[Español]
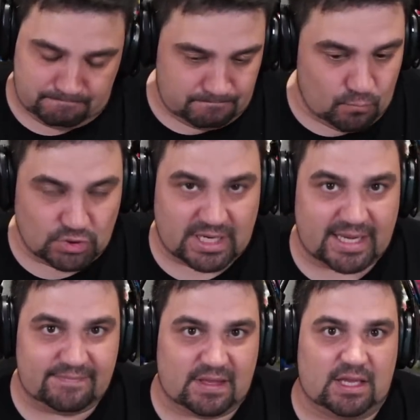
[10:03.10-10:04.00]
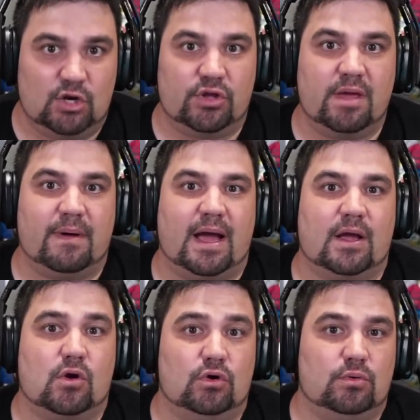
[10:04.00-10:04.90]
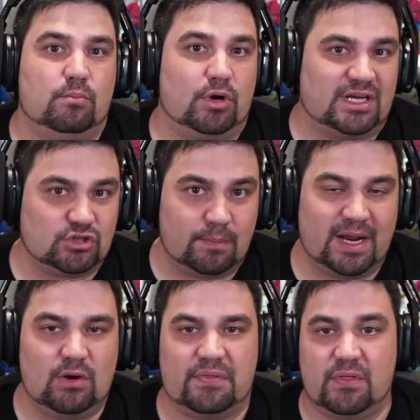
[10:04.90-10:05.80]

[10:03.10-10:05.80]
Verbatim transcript: mucha gente lo lleva con bola sombra y lo hace